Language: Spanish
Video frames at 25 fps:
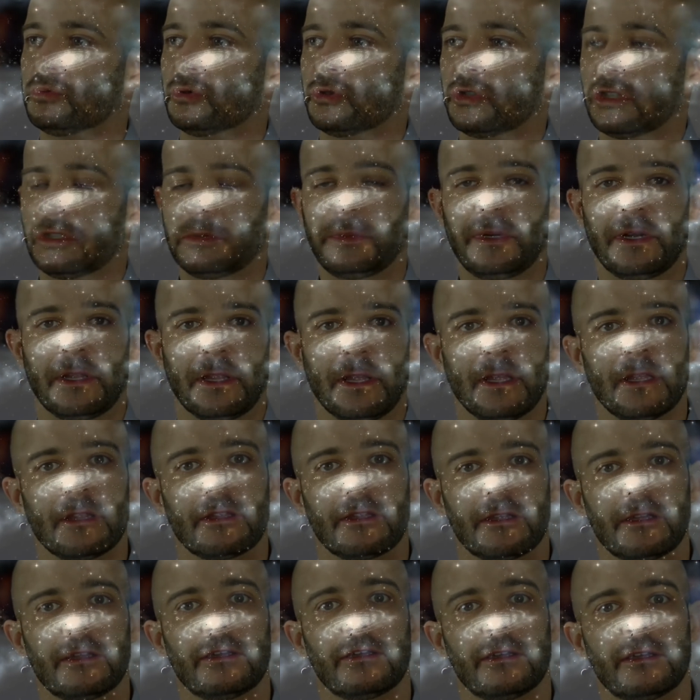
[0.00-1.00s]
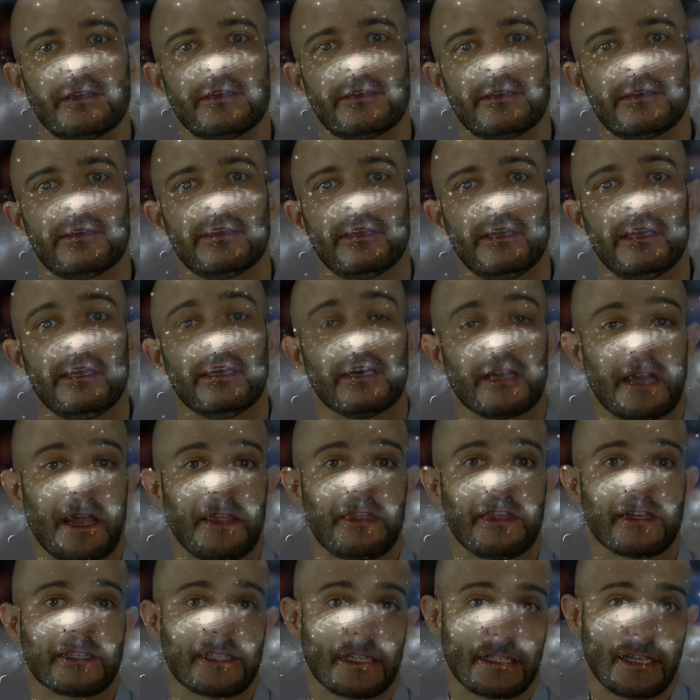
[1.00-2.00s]
pues es verdad. Y
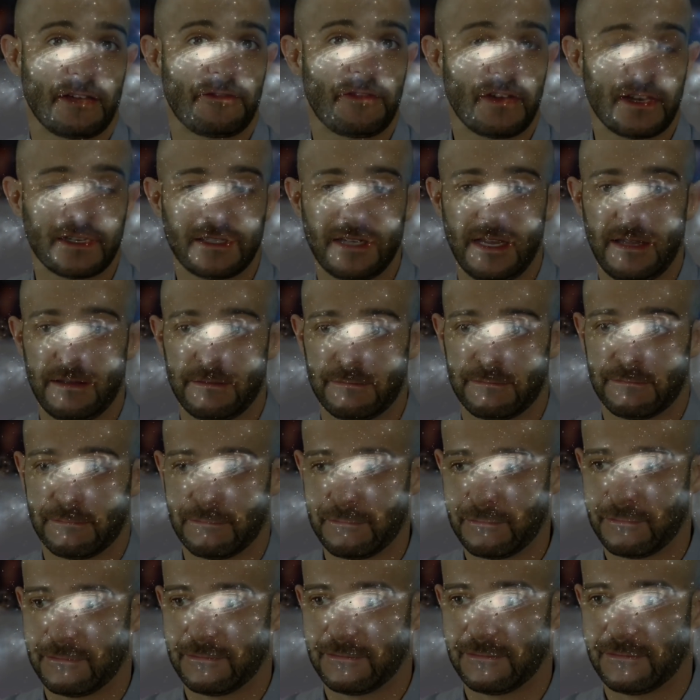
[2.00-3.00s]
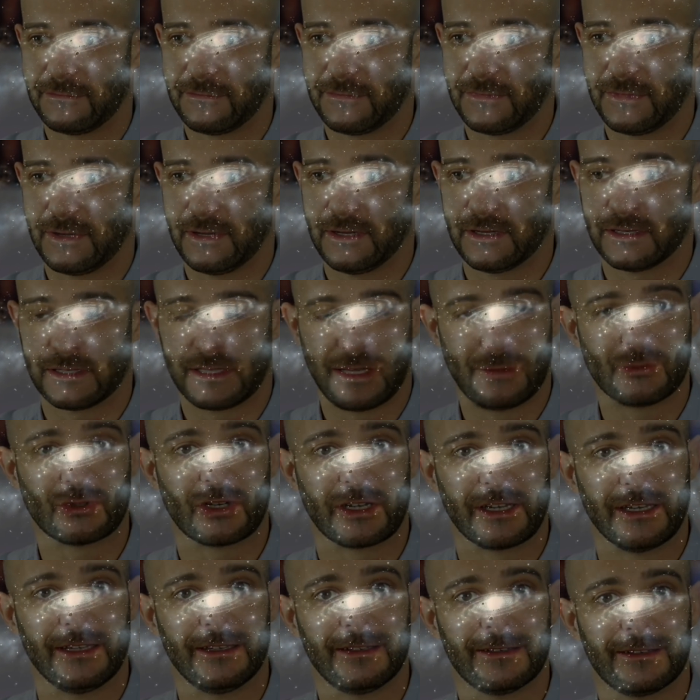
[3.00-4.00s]
gracias a esa frase, estamos
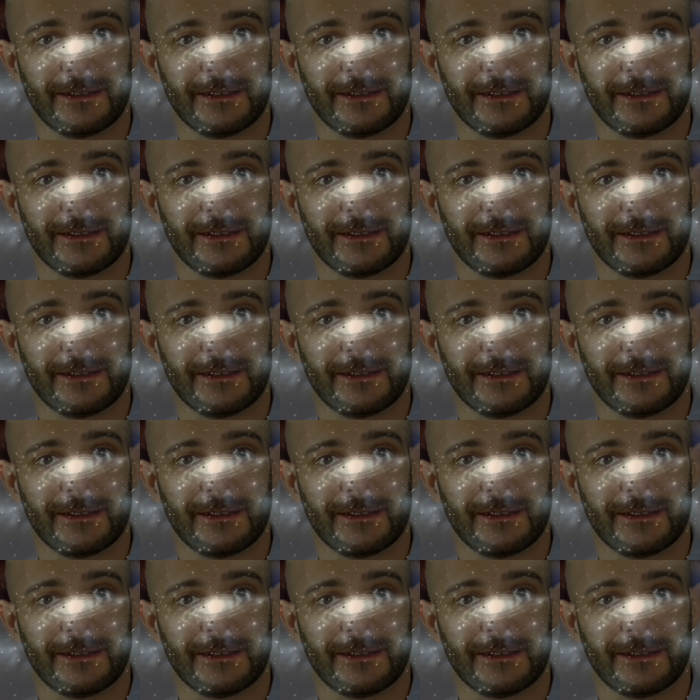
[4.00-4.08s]
aquí.